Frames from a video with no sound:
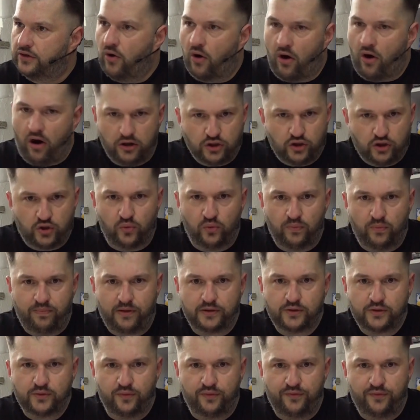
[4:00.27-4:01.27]
Horde
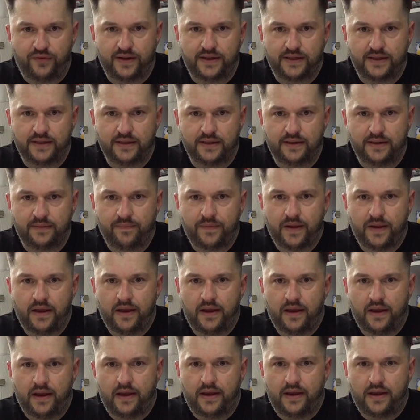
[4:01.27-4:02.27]
Trooper zu finden.
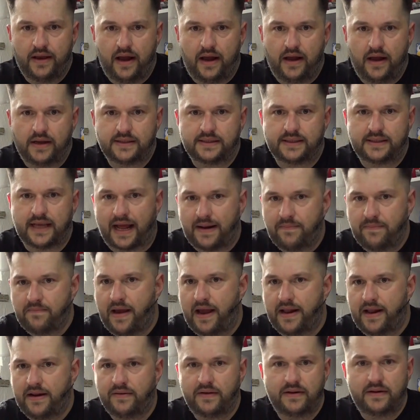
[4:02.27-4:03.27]
Ja,
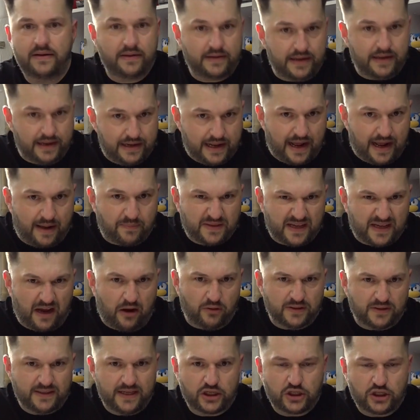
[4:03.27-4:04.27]
Sunman, den gab es
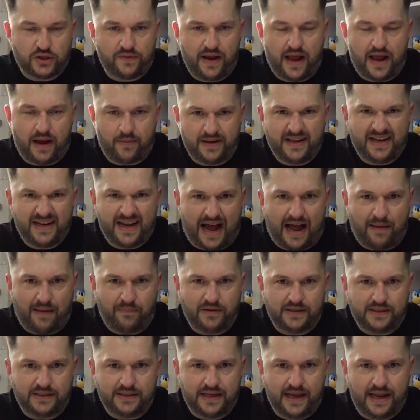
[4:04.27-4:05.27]
auch sehr schwer, aber den gab
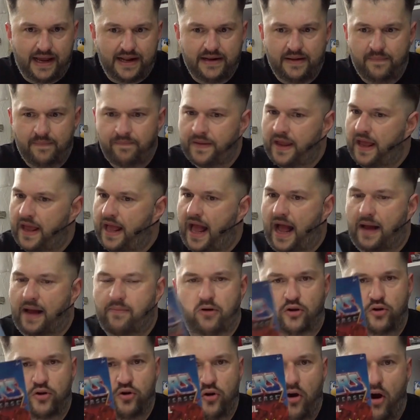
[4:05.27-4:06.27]
es denn.
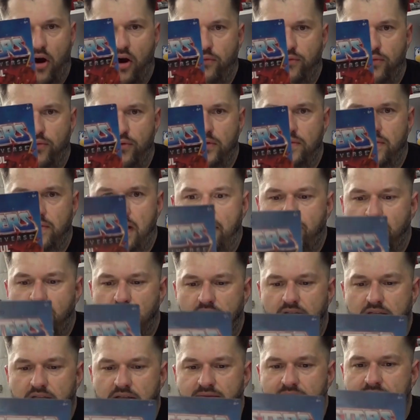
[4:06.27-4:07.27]
Aber Clawful war
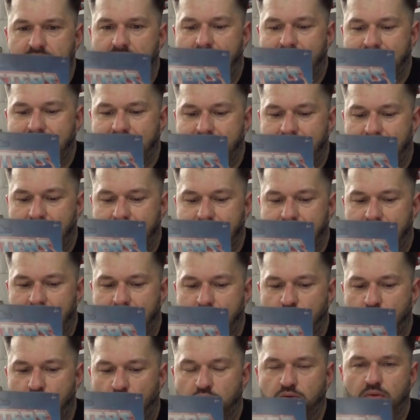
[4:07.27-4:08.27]
wirklich wie ein Sechser
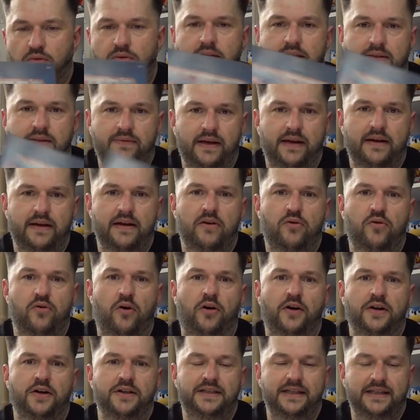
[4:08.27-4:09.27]
im Lotto. Und deswegen
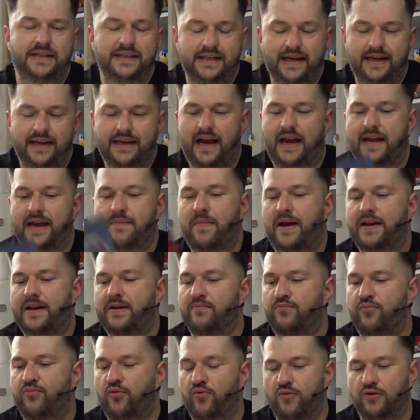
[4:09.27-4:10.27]
konntet ihr ja in
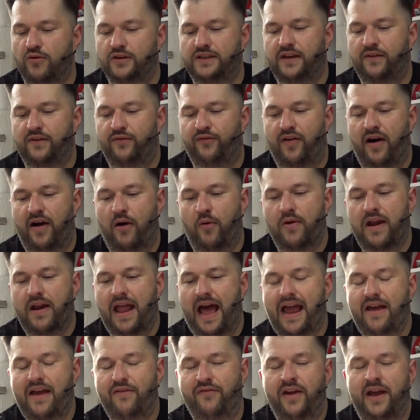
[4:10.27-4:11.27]
meinem Bumo TV
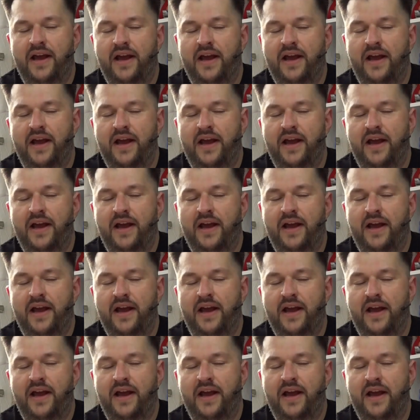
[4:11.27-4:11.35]
Live